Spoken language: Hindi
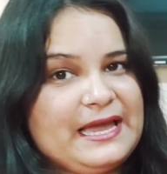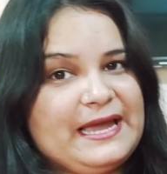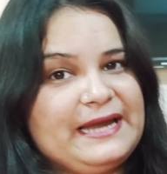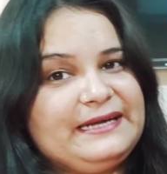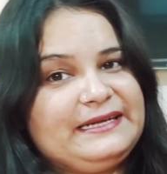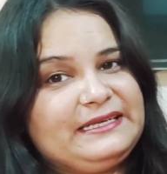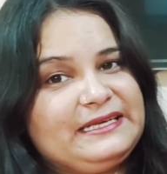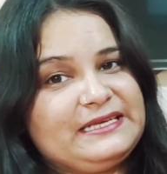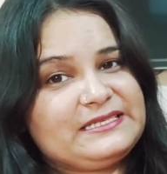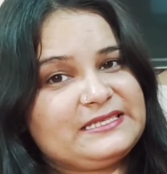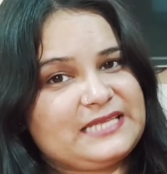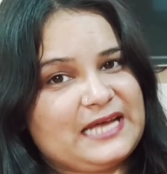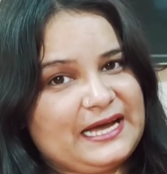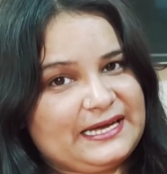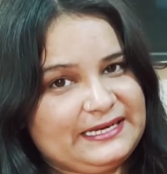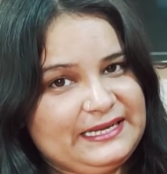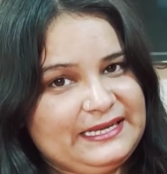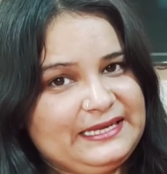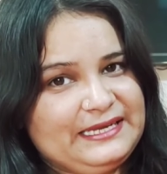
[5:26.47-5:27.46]
एंड ये
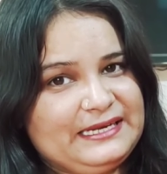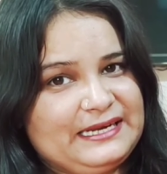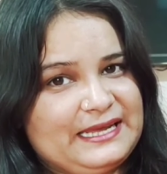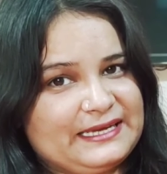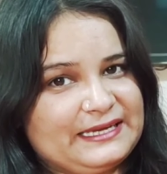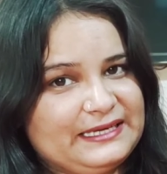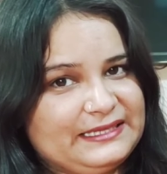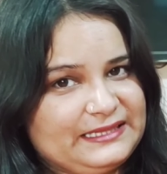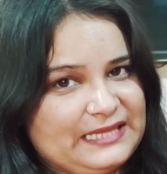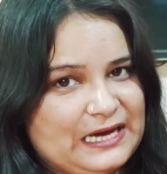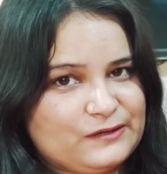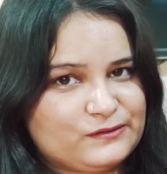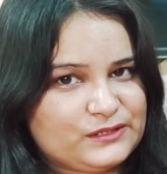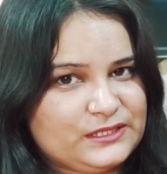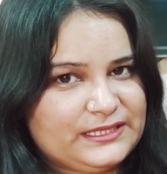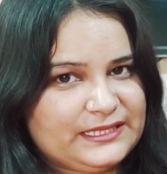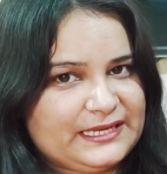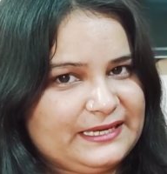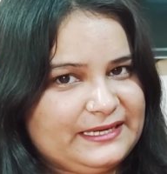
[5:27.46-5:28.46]
सारे ही लहंगे
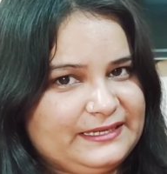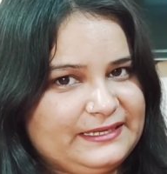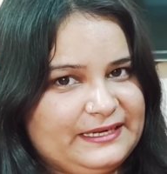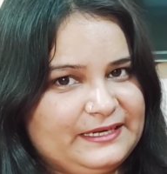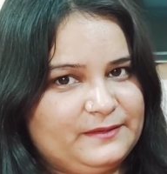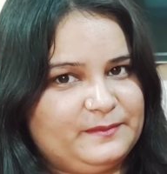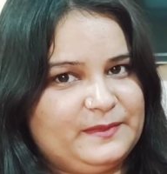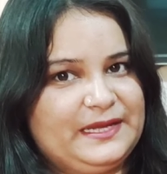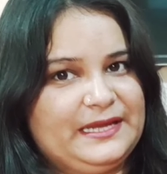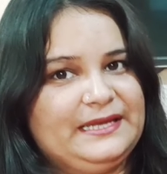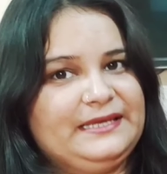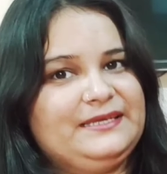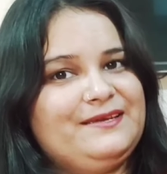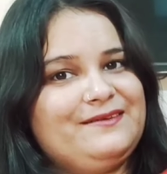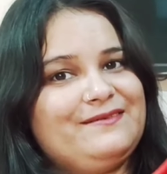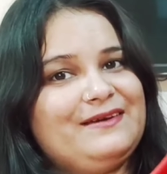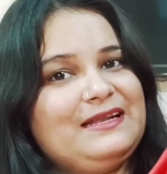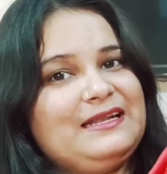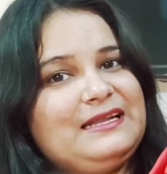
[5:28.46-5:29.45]
थाउजेंड के ही रेंज में है
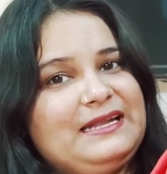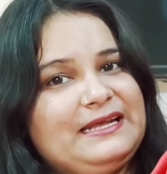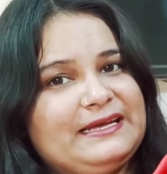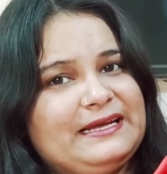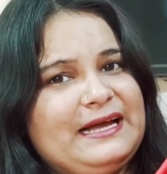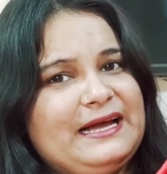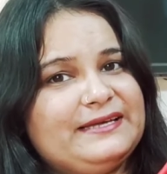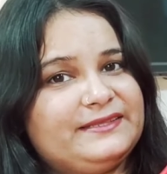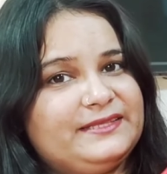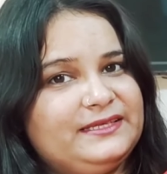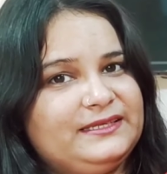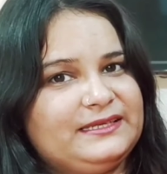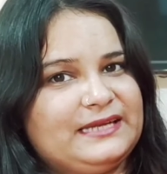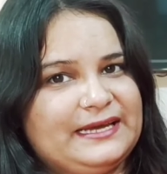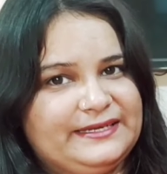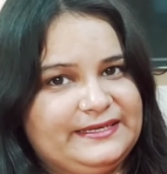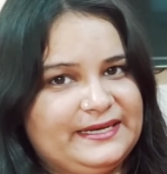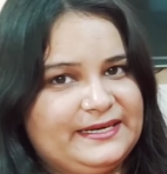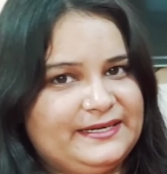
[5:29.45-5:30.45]
ये वाला लहंगा आई थिंक
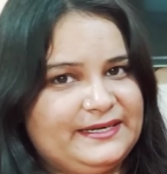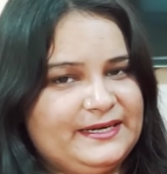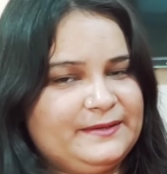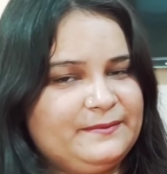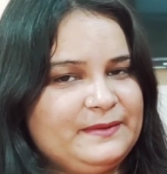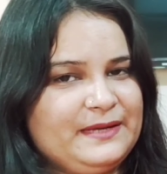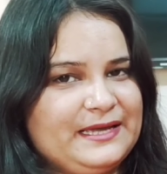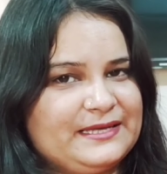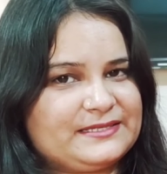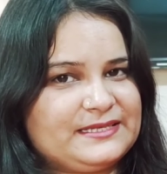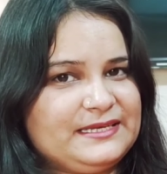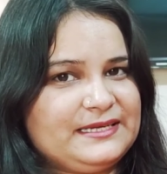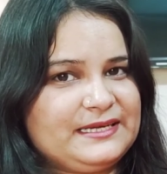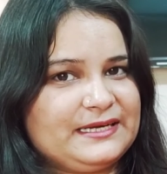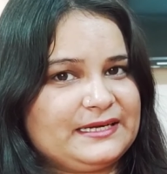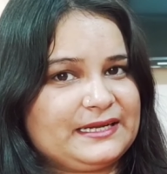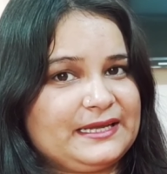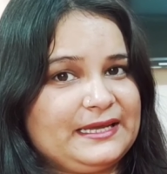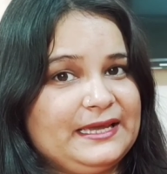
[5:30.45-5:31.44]
नाइन हंड्रेड में ऐसे ही
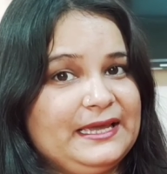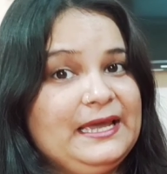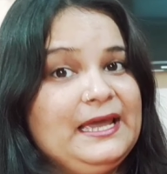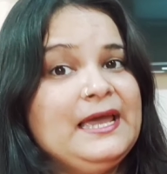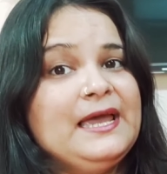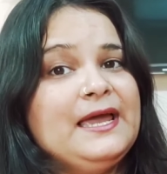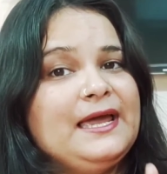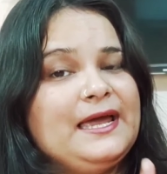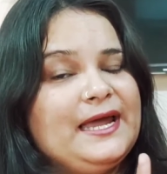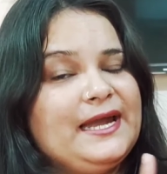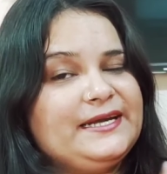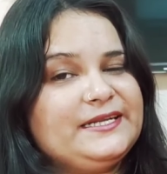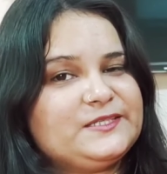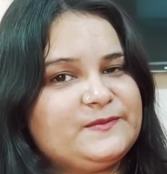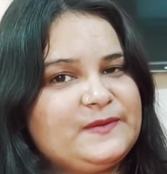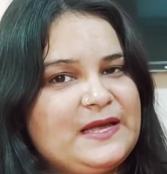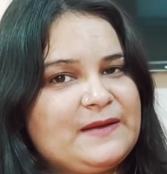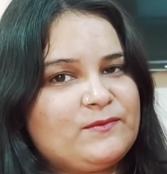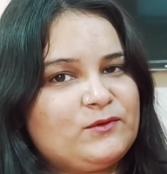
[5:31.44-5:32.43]
करके है एंड
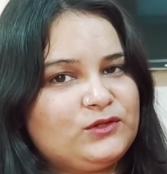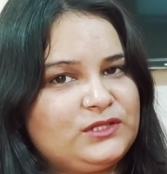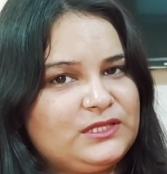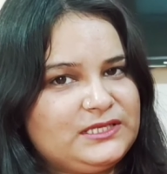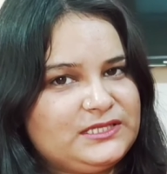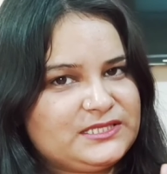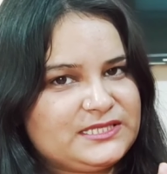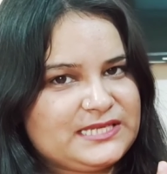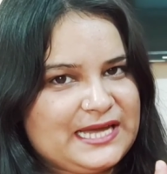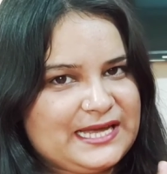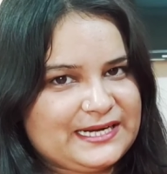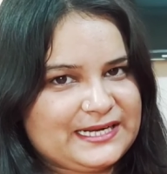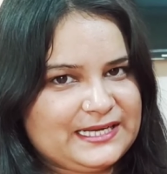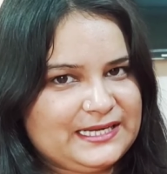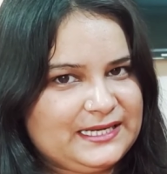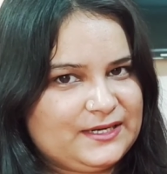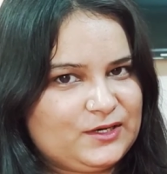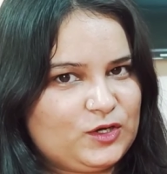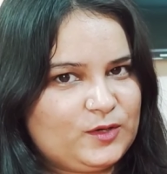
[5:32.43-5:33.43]
इसमें आपको तीन चार
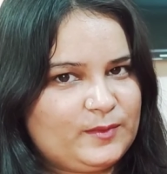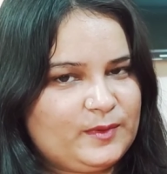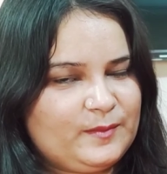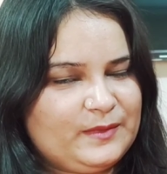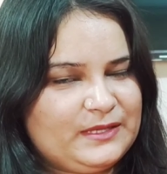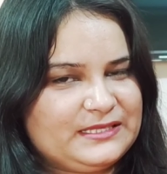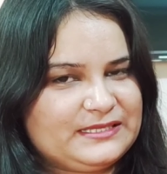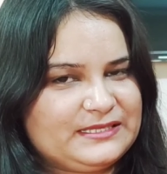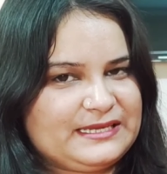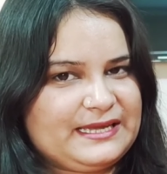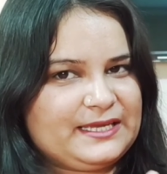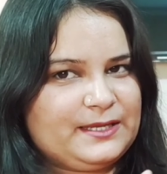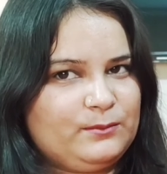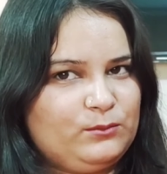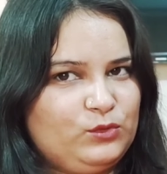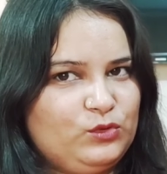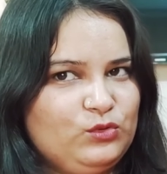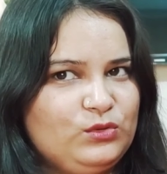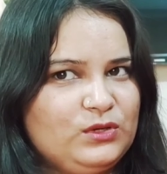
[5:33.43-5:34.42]
कलर और भी मिल जाएंगे
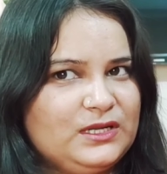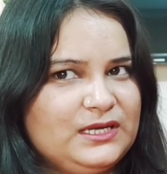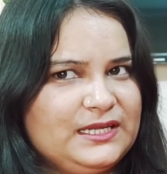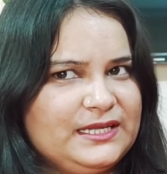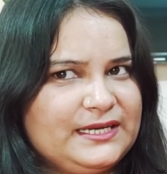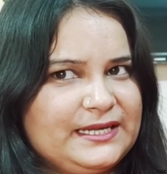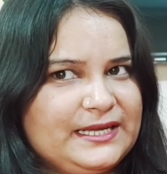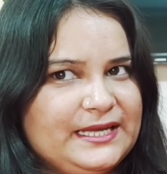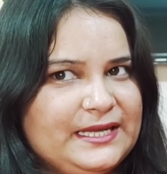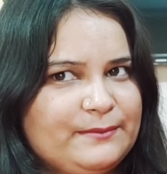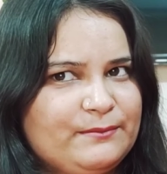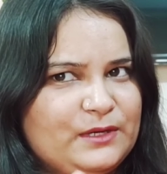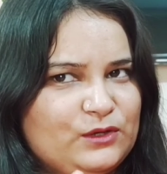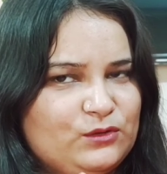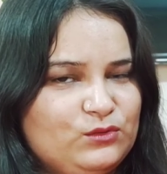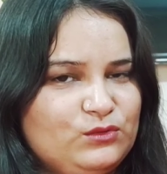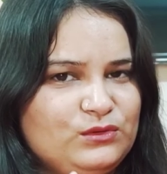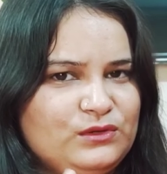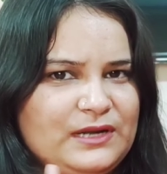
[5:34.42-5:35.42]
ब्लू कलर है
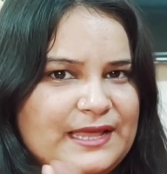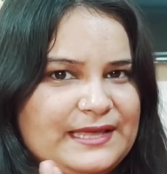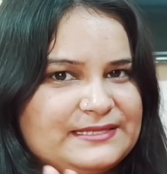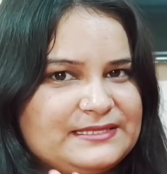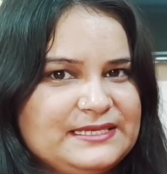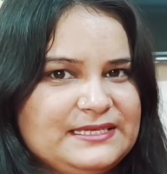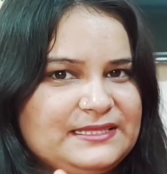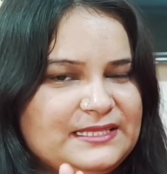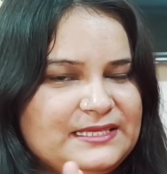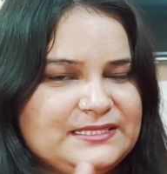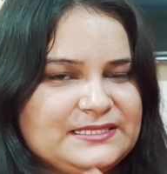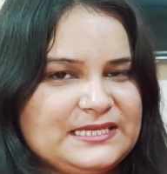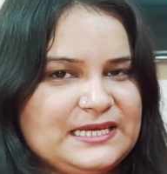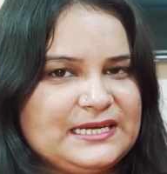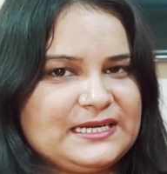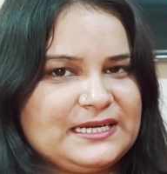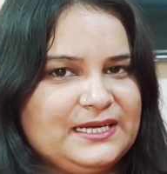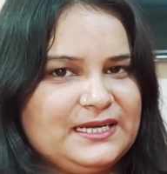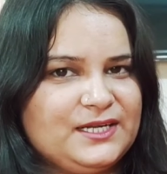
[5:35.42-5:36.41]
मरून ऐसे ही तीन
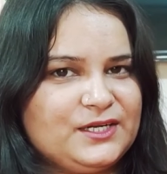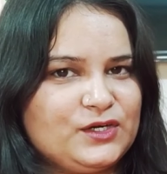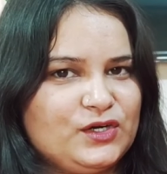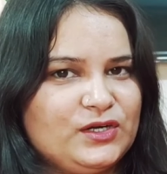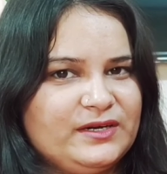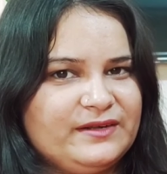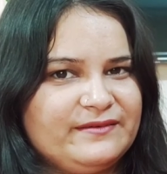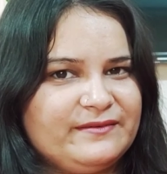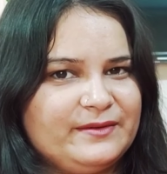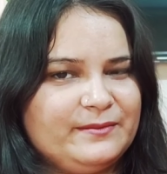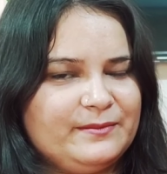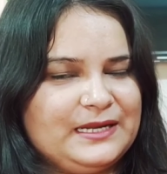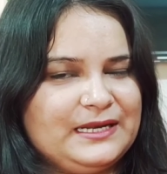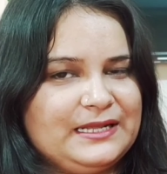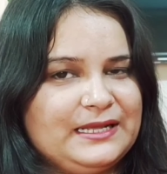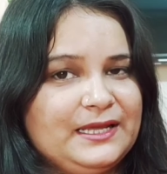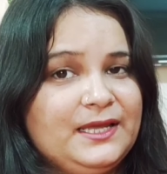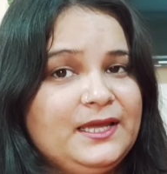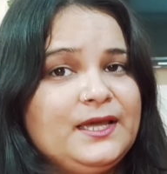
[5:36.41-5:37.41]
चार कलर और
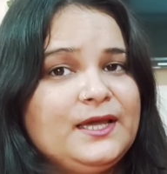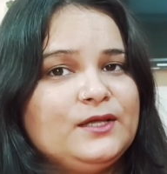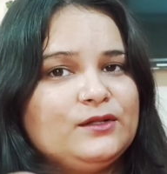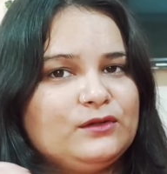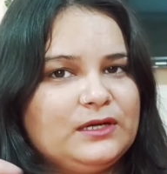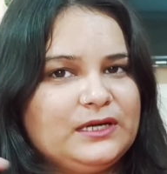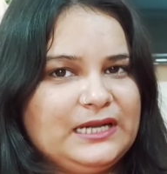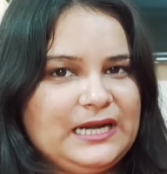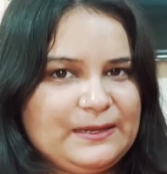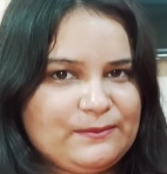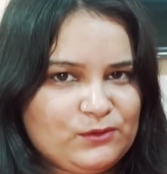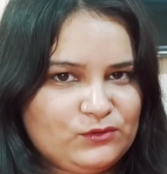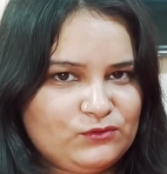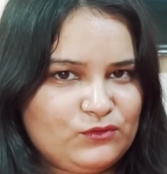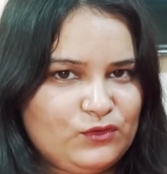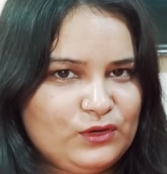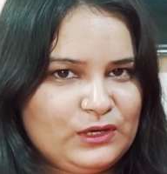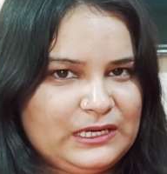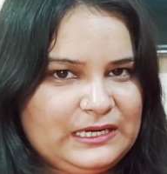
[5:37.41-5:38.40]
अवेलेबल हैं तो अगर आपको
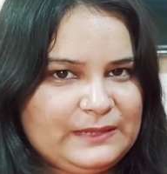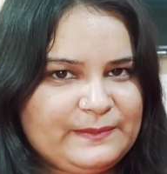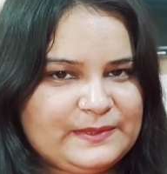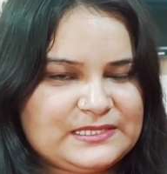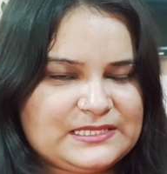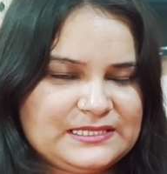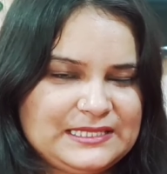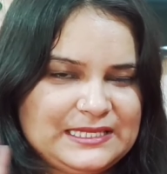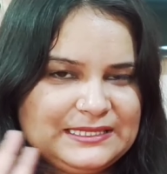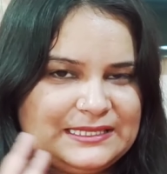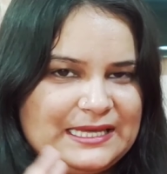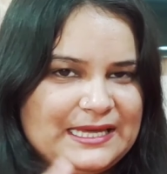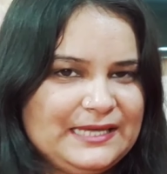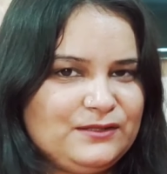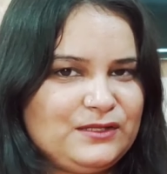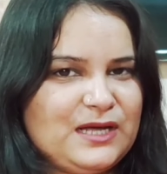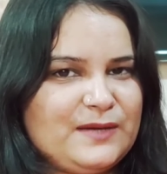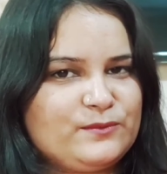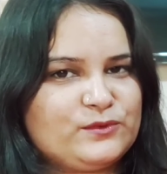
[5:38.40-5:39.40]
वो कलर पसंद आता
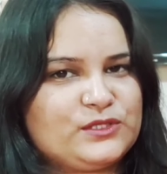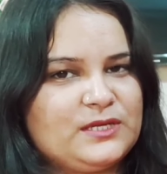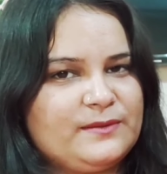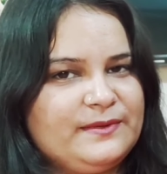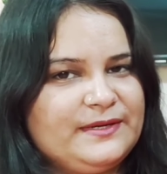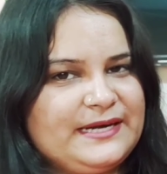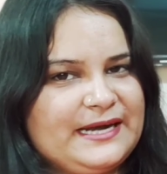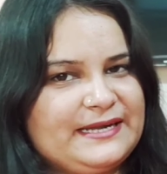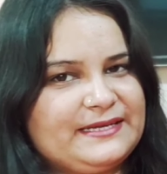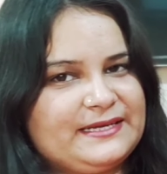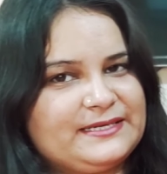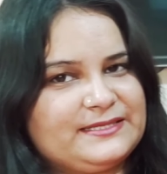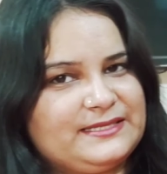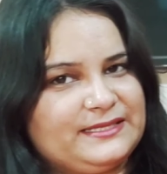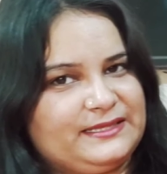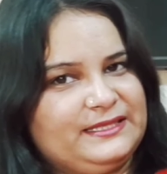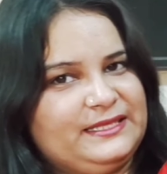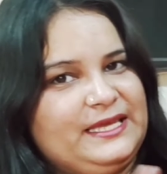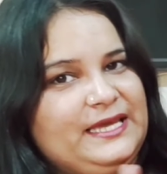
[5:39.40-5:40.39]
है तो आप उसे भी ट्राई कर
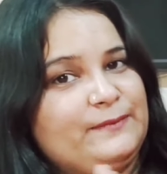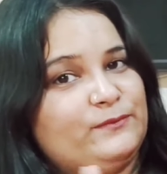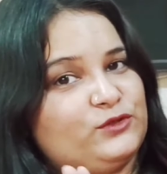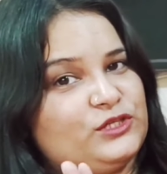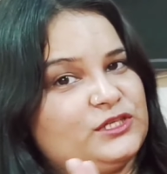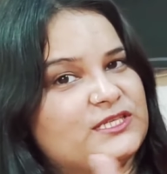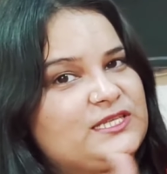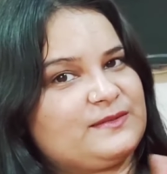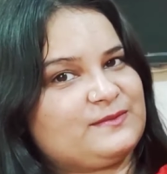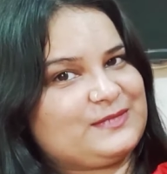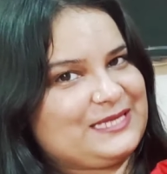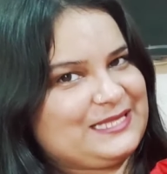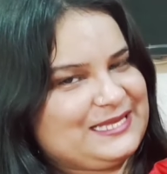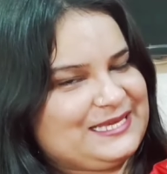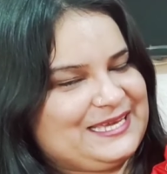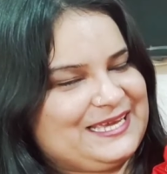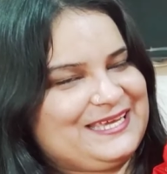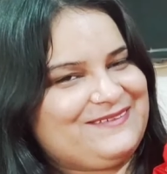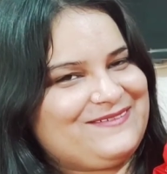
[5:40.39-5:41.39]
सकती हैं मुझे सबसे
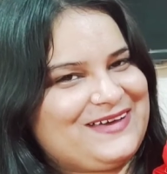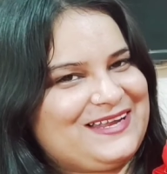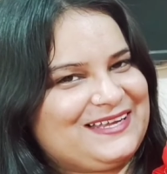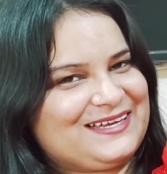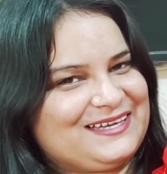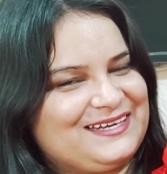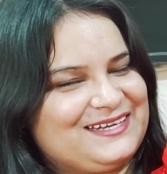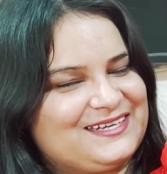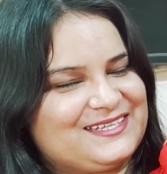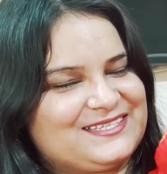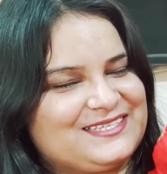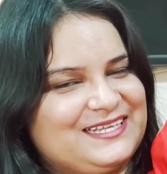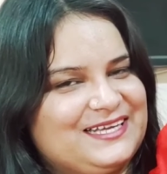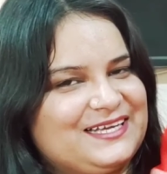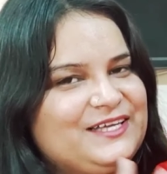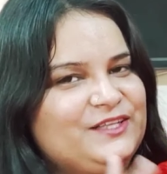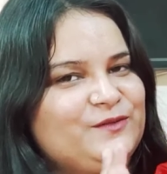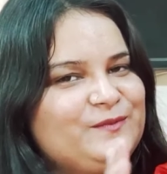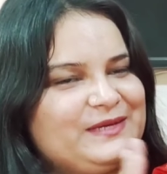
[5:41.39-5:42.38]
ज़्यादा यही वाला कलर अच्छा
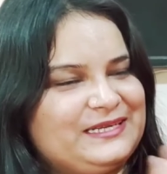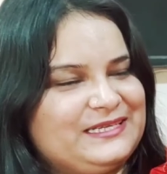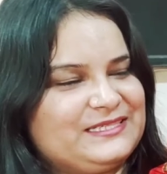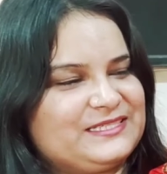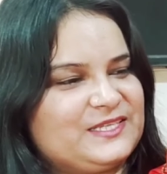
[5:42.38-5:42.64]
लगा तो मैंने